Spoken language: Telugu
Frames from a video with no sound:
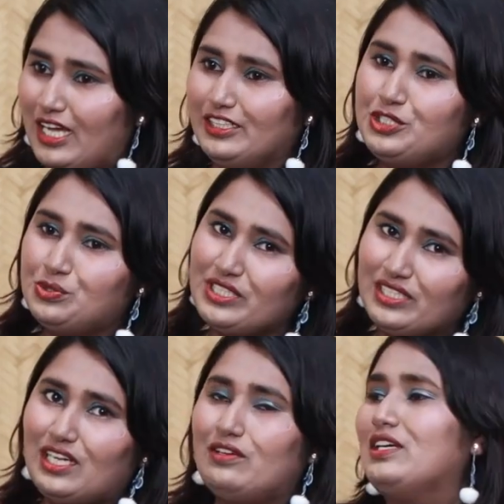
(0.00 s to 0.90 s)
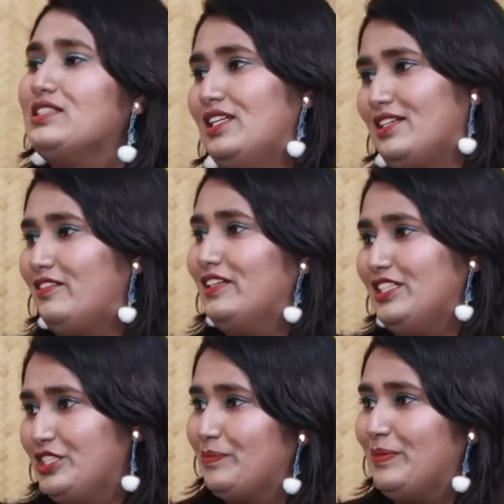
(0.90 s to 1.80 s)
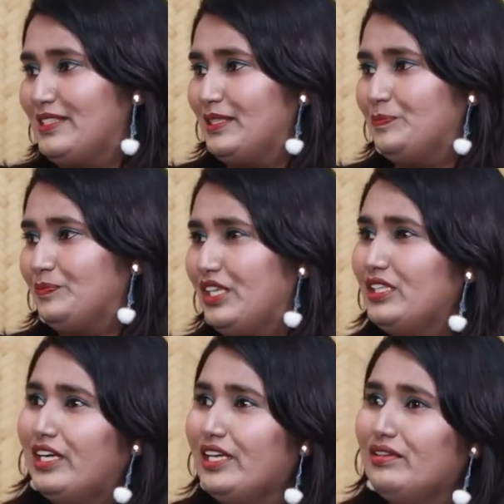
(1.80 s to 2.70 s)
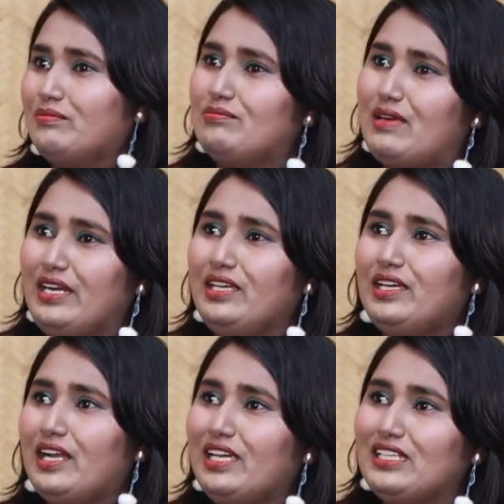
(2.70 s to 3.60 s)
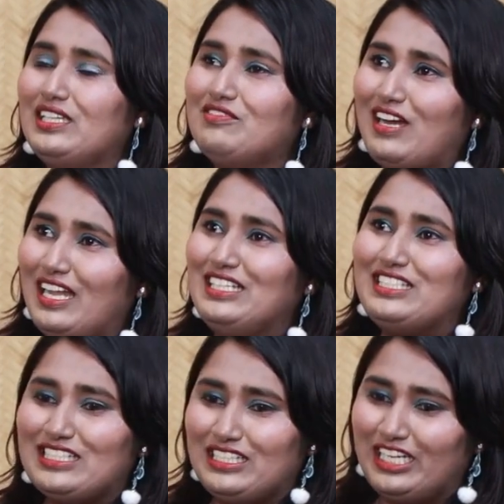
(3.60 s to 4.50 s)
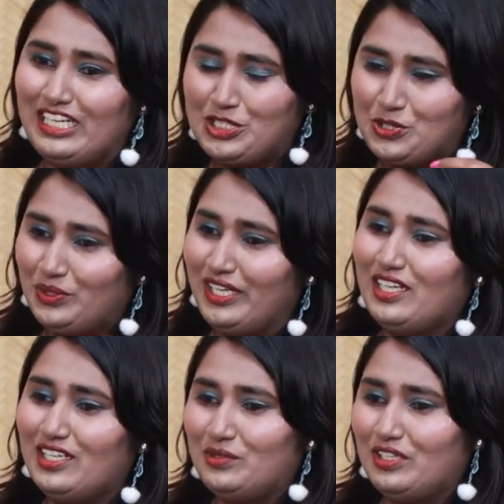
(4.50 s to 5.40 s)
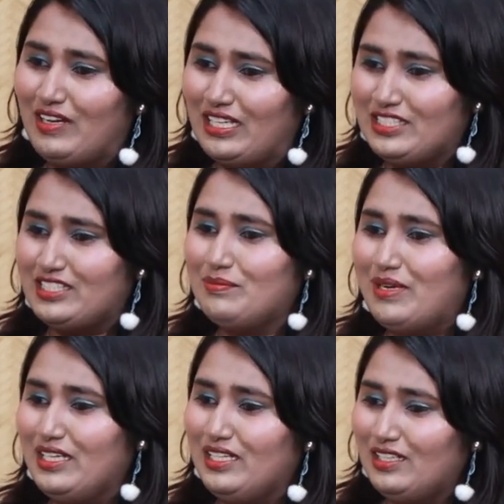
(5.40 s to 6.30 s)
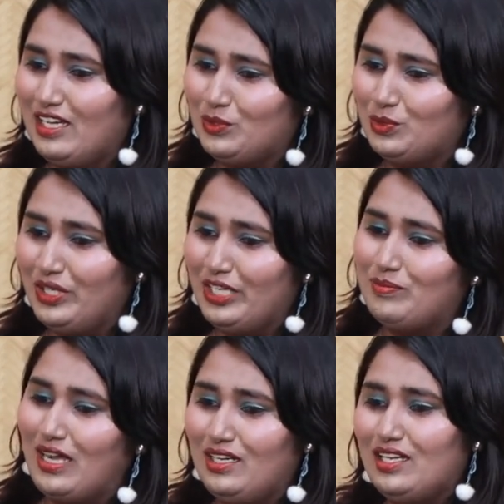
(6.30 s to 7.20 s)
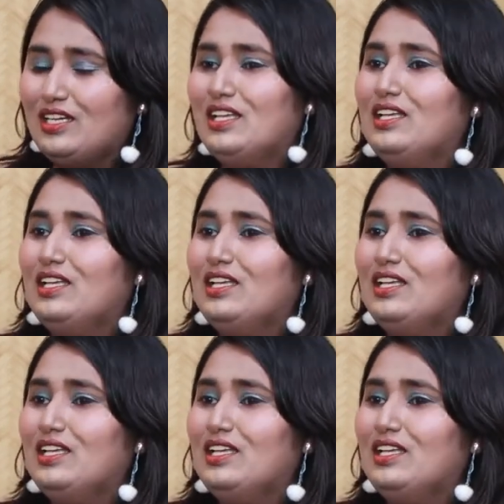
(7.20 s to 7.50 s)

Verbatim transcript: అది చూసి ఇంకా అవకాశాలు రావాలని చెప్పేసి ఎందుకంటే మనీ అనేది వాళ్ళు ఇచ్చే ఏ షూటింగ్ అయినా కూడా వాళ్ళు ఇచ్చే మనీ నాకు నేను మళ్ళీ